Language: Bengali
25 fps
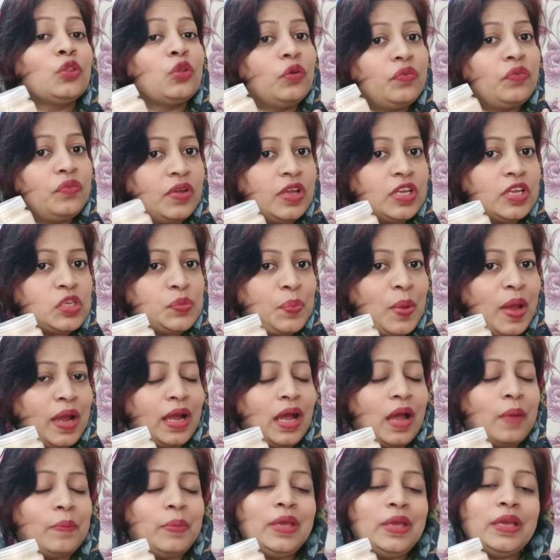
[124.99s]
তো ফেস
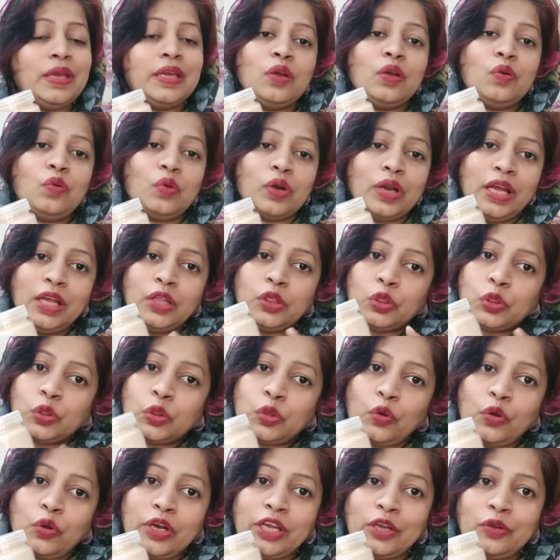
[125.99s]
প্যাক আমি কি করে
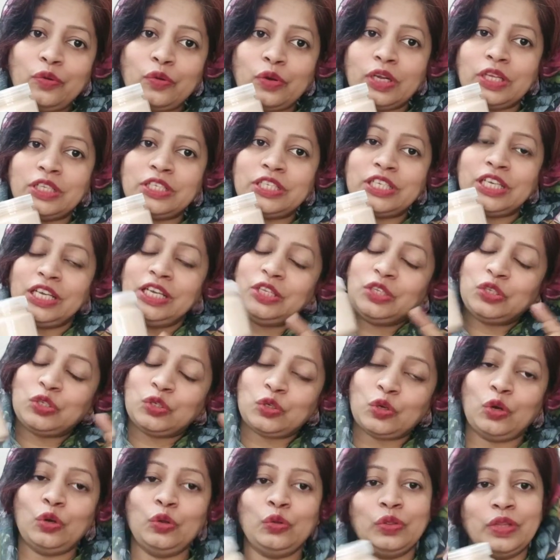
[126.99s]
তৈরি করেছি
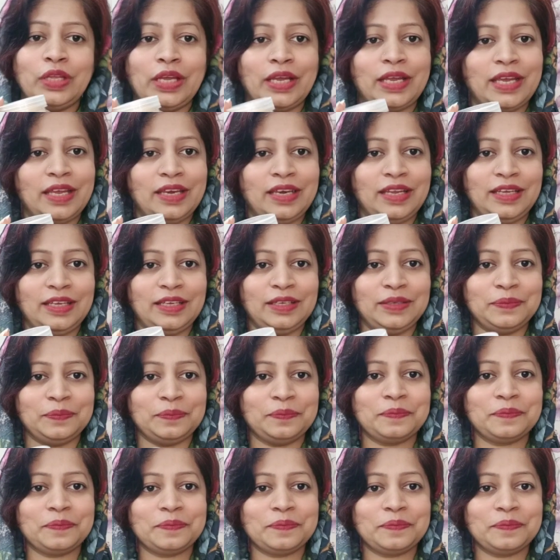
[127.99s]
চলুন দেখে নেই